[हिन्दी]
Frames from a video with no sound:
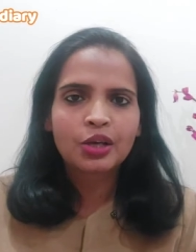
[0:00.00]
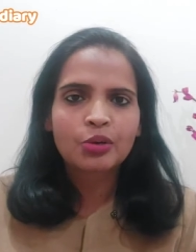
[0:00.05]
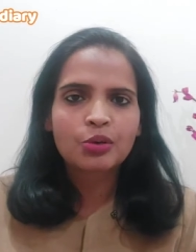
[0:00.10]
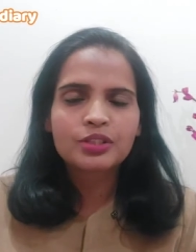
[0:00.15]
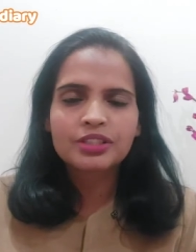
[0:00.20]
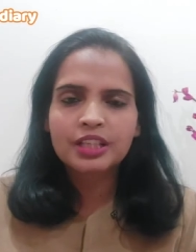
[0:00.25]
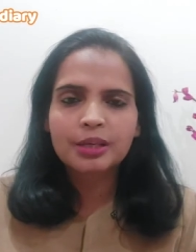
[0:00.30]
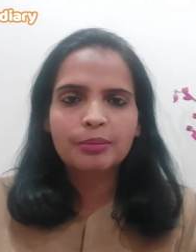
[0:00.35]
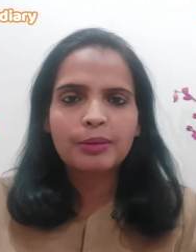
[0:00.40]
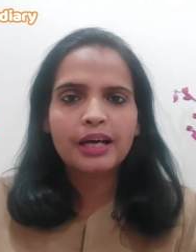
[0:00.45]

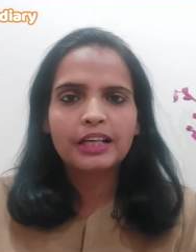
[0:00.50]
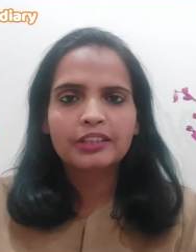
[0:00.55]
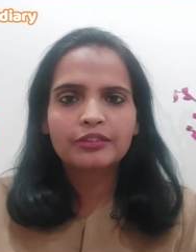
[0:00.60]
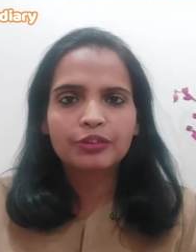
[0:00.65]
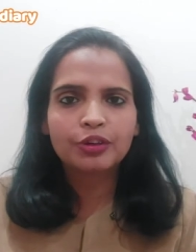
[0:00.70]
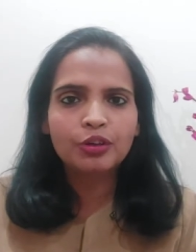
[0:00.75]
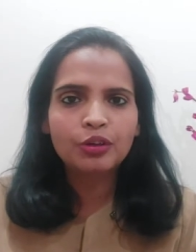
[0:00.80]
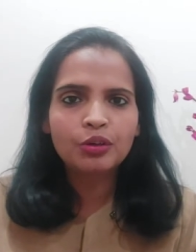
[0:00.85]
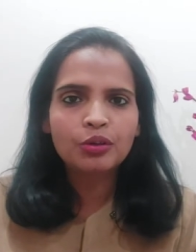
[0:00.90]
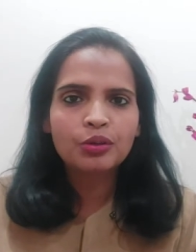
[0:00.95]
उसके बाद
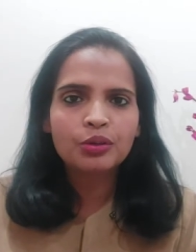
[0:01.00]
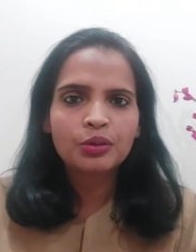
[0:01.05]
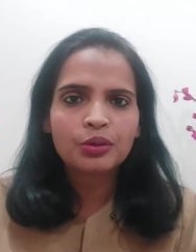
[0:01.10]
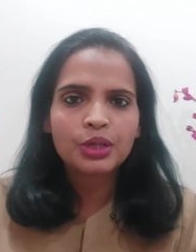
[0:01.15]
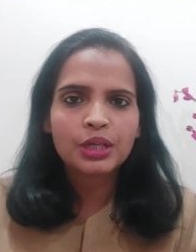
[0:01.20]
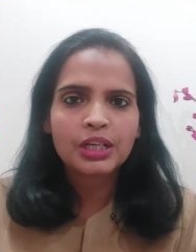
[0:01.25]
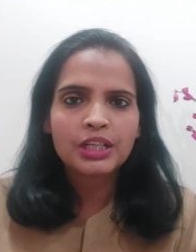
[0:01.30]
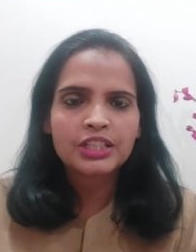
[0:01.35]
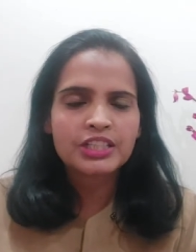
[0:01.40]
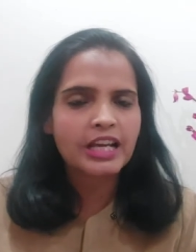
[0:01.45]
वो
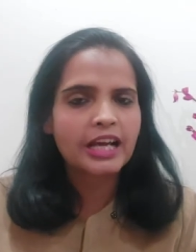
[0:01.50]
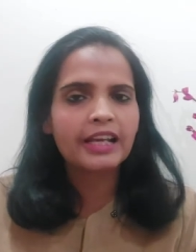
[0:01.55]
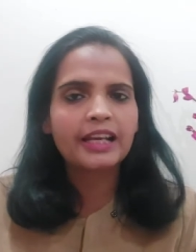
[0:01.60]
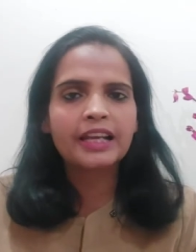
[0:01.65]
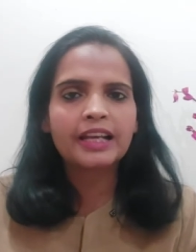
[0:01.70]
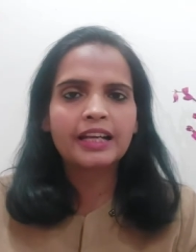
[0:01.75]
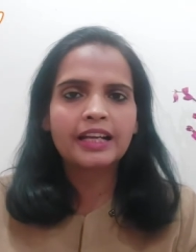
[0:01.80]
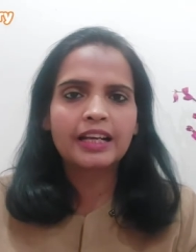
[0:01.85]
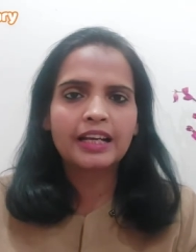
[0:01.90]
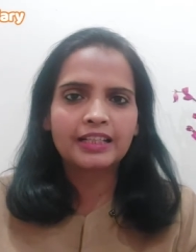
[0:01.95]
चाय
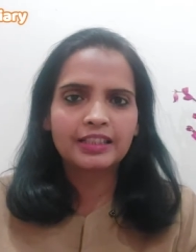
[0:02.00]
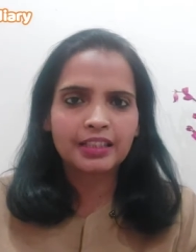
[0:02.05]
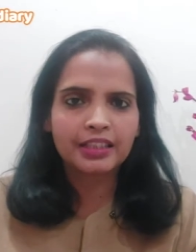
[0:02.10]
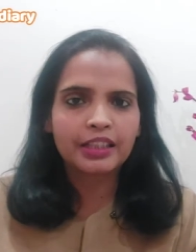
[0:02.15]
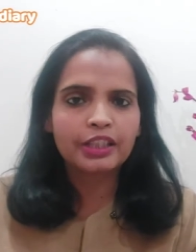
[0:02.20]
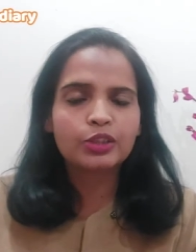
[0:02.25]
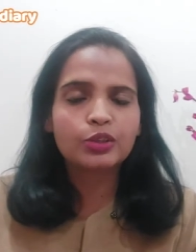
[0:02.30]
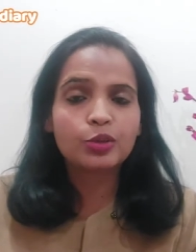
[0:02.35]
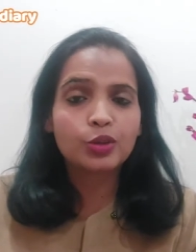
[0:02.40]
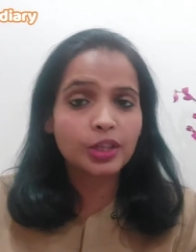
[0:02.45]
लेकर आती
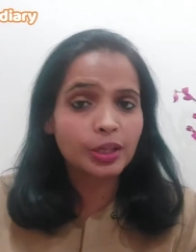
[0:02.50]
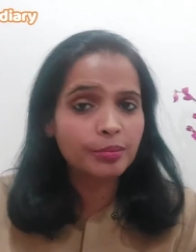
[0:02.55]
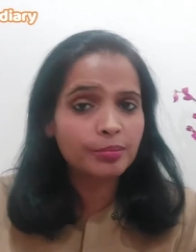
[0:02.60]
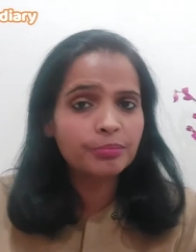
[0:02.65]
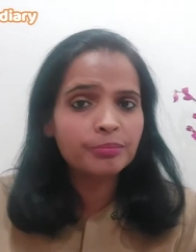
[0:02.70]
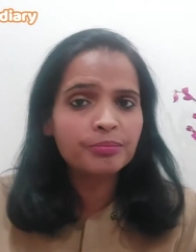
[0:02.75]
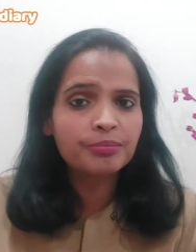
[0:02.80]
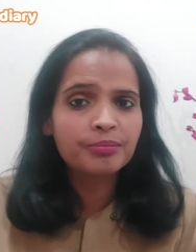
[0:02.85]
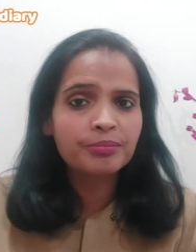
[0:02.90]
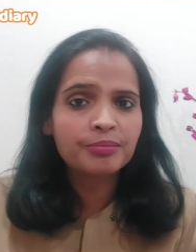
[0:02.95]
हैं दो
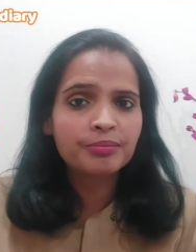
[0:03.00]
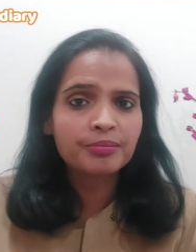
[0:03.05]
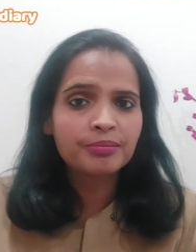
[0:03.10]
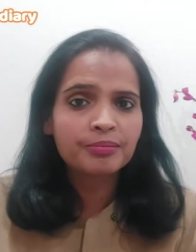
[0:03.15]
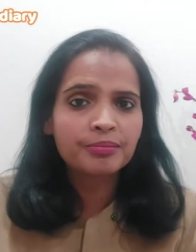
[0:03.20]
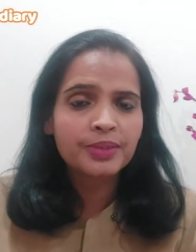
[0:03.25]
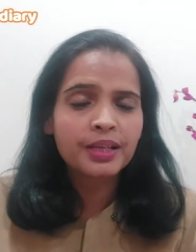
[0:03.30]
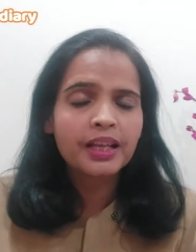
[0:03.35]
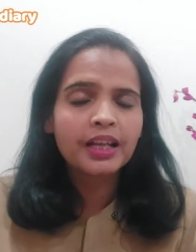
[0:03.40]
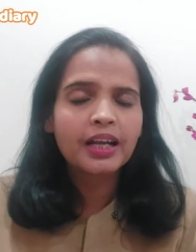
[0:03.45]

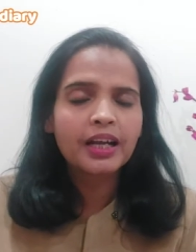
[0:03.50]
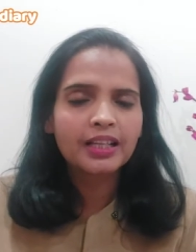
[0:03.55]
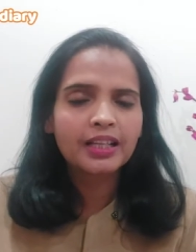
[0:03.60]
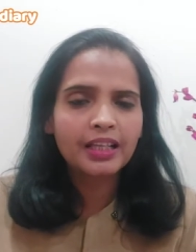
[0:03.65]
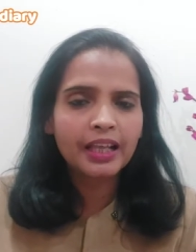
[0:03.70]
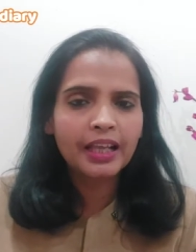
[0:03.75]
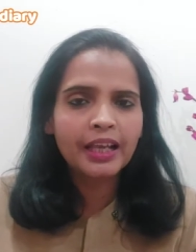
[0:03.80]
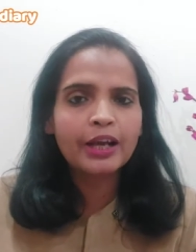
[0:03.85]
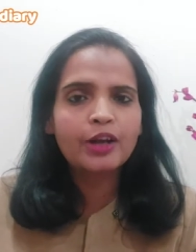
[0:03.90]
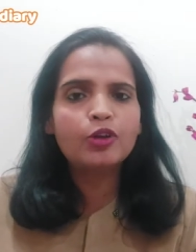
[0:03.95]
कप
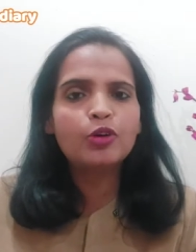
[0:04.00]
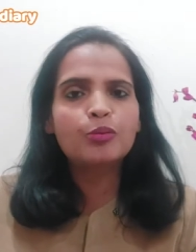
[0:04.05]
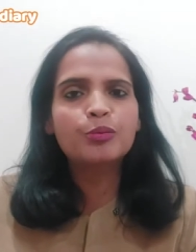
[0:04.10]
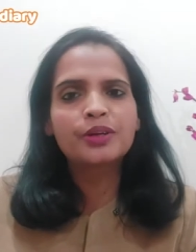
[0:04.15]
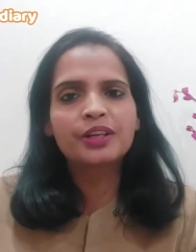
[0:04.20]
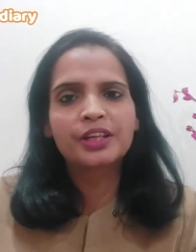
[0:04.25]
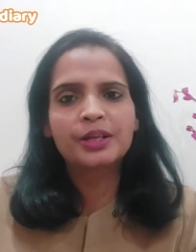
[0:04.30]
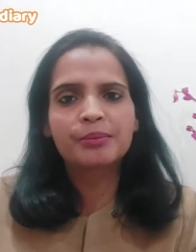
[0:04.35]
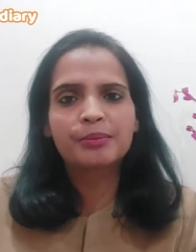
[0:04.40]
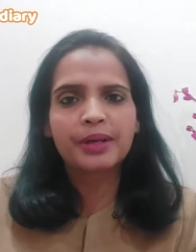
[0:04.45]
अधेड़ उम्र
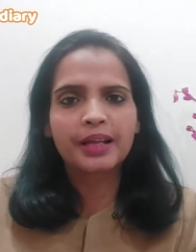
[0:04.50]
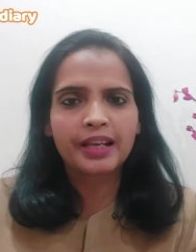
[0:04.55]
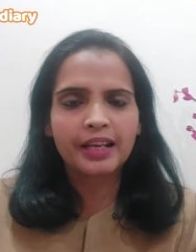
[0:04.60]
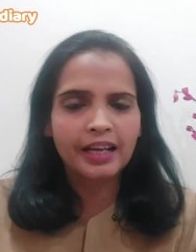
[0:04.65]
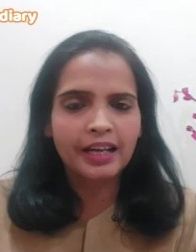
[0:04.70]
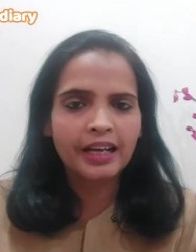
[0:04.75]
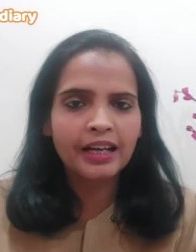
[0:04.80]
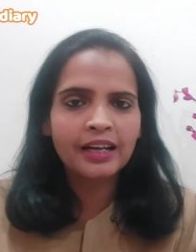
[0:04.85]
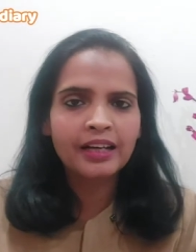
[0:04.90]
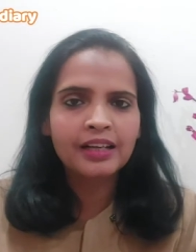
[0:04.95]
की
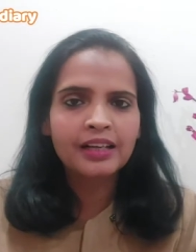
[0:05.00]
महिला